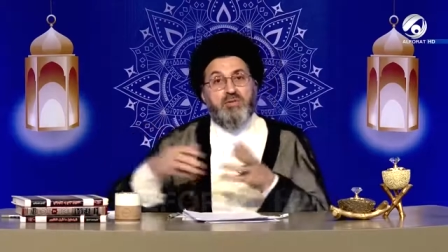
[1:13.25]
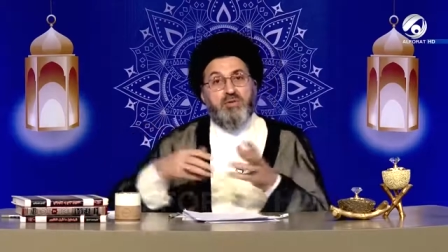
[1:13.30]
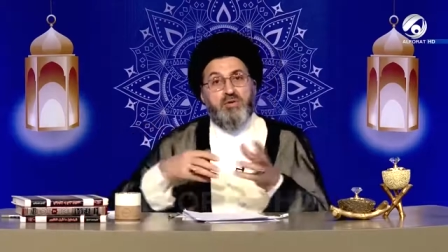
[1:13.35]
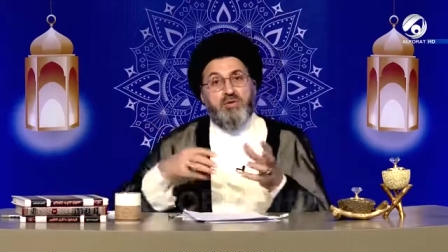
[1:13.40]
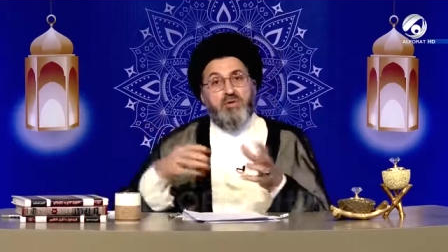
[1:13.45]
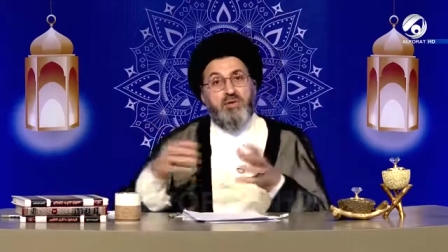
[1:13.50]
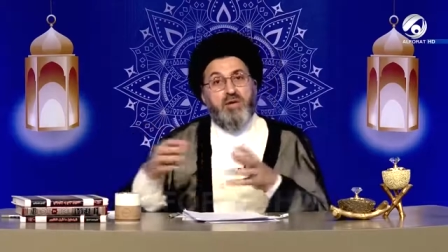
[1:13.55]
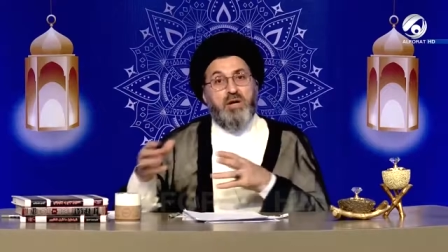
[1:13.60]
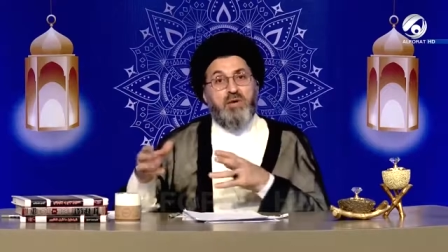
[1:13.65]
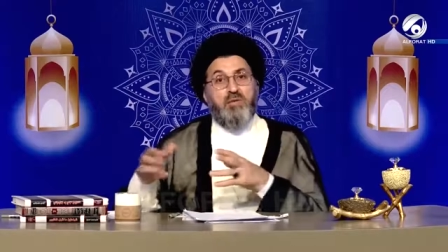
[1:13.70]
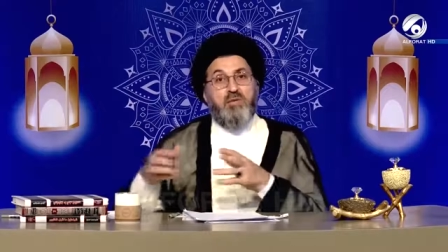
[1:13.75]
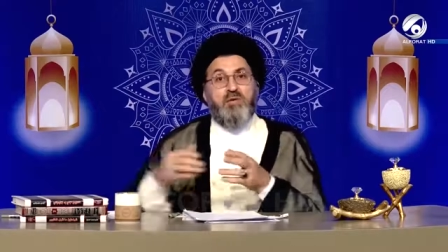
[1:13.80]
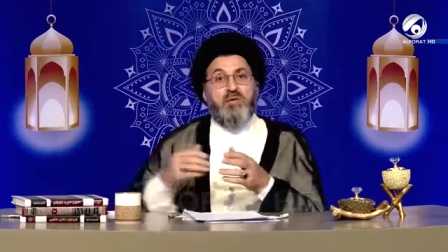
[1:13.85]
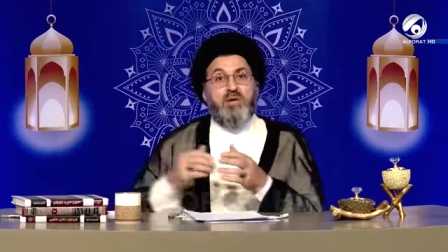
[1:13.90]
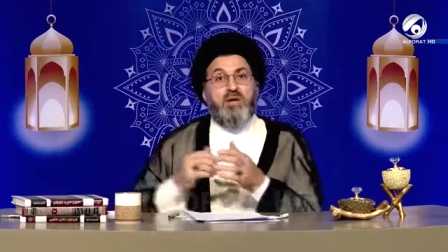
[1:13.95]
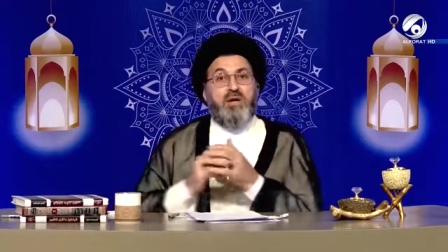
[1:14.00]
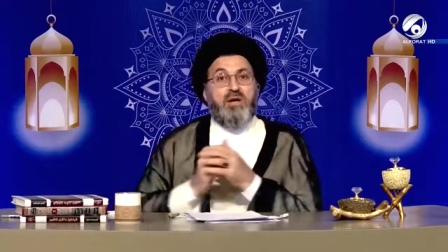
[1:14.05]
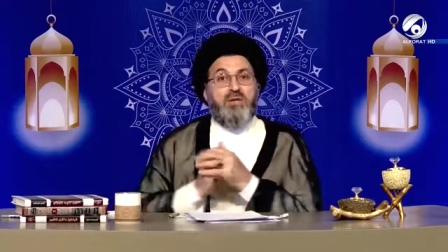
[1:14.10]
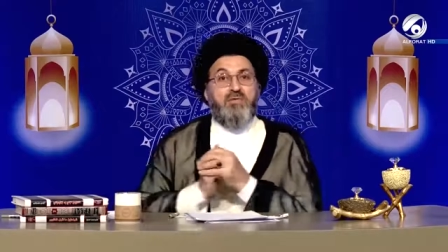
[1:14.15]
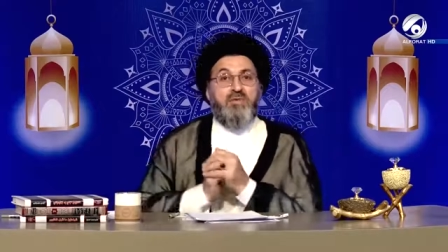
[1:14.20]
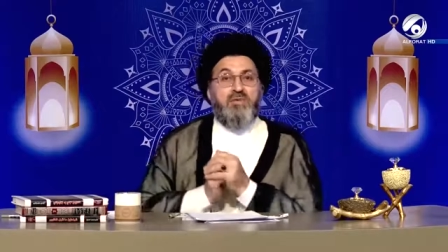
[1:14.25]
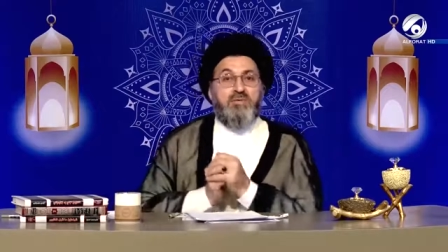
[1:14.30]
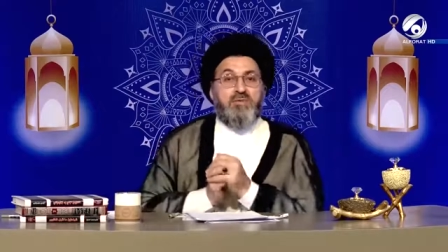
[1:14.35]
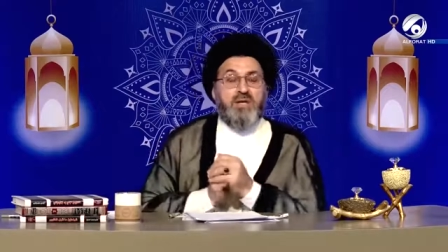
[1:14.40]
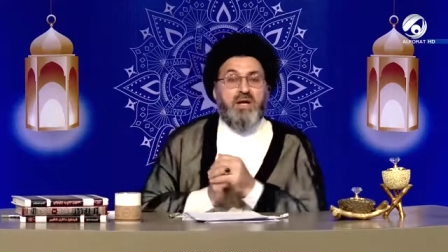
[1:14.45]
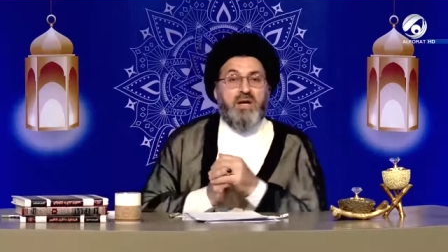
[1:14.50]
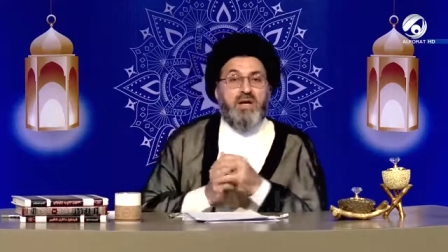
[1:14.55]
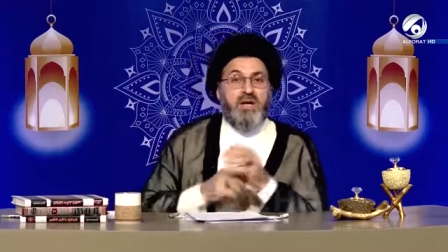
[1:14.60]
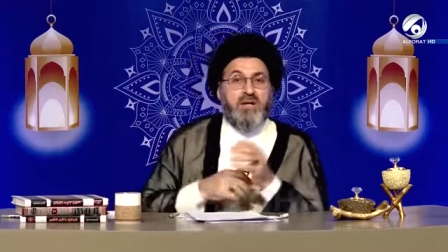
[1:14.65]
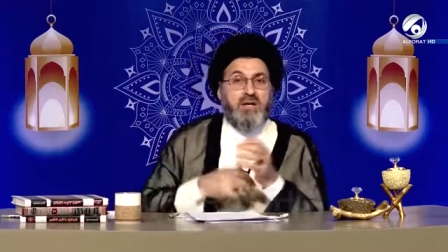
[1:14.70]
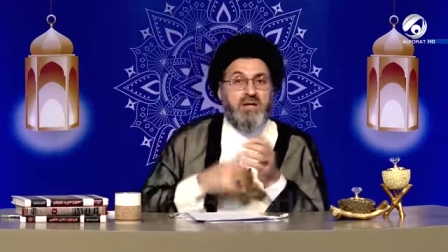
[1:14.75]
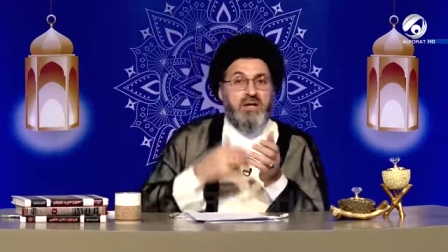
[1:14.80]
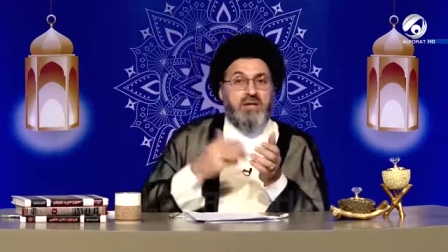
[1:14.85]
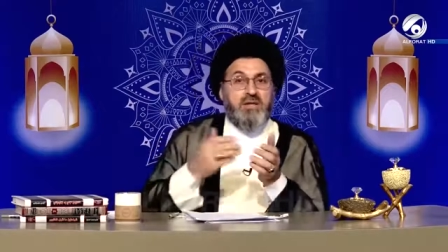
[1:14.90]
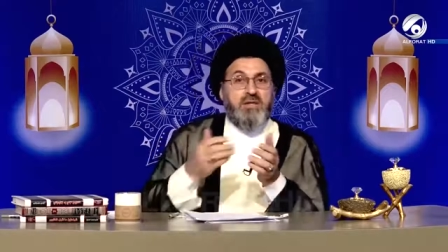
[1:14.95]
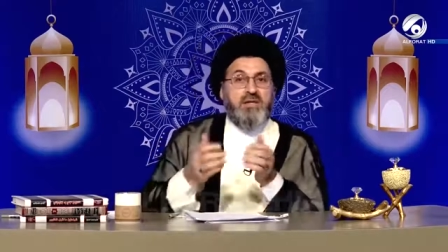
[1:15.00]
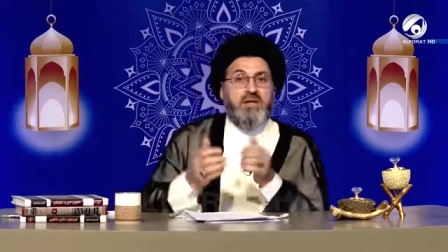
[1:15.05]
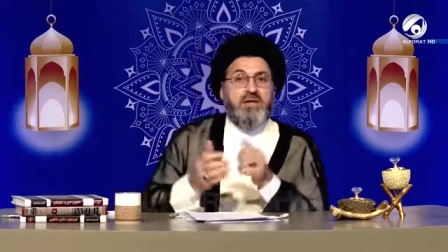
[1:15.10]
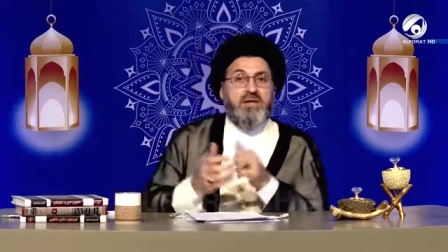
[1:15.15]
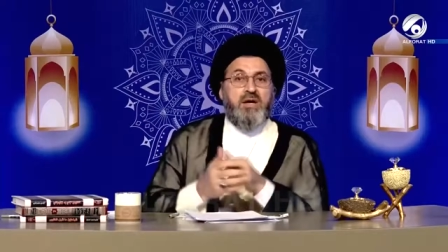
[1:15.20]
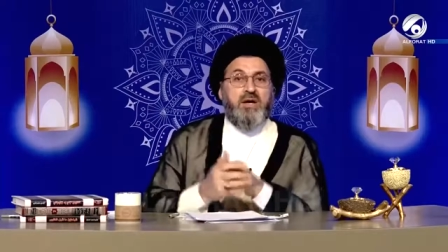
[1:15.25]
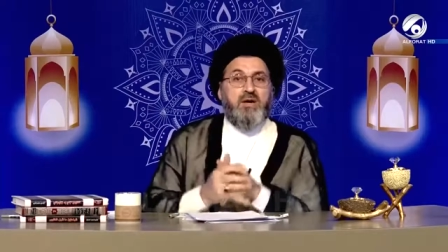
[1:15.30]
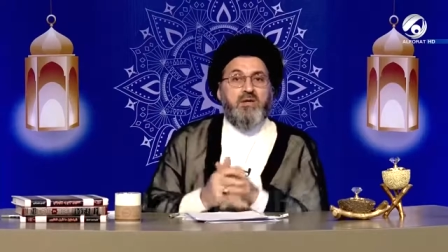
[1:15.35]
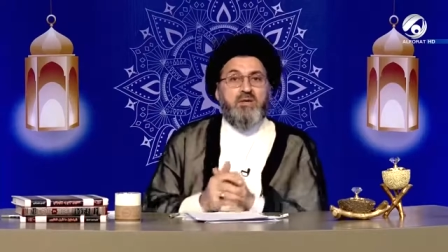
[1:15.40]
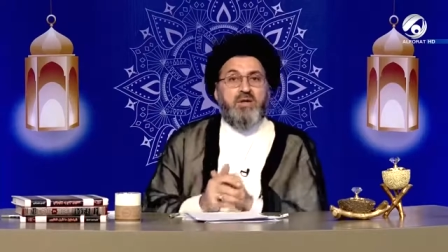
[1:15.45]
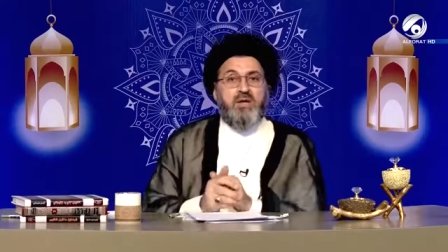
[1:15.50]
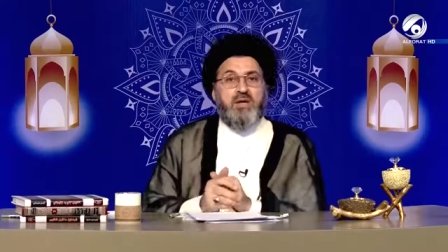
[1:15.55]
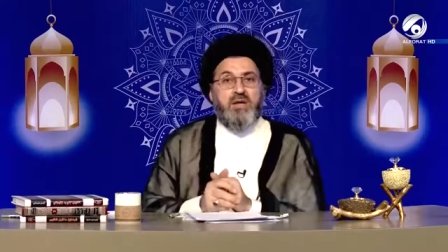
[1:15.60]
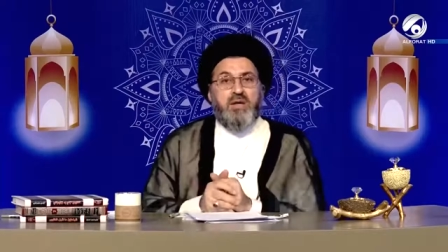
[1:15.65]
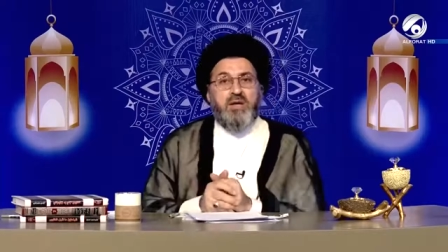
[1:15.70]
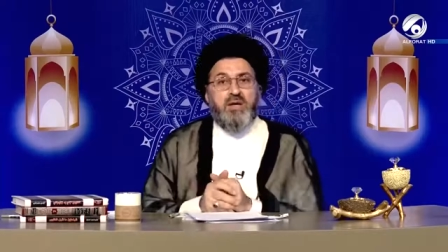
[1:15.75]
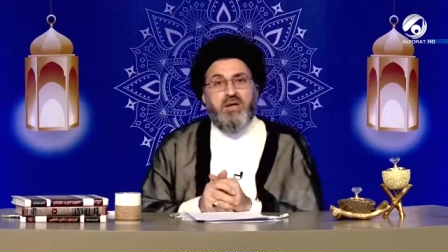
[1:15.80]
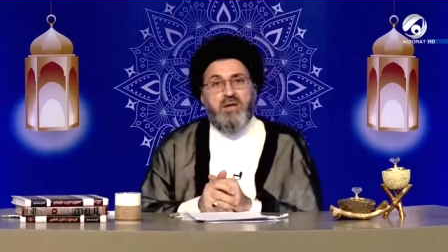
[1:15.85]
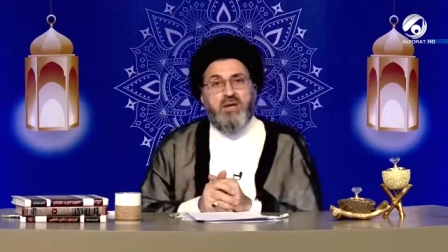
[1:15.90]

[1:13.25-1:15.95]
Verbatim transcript: من هنا وهناك في امتحاناتنا ناخذها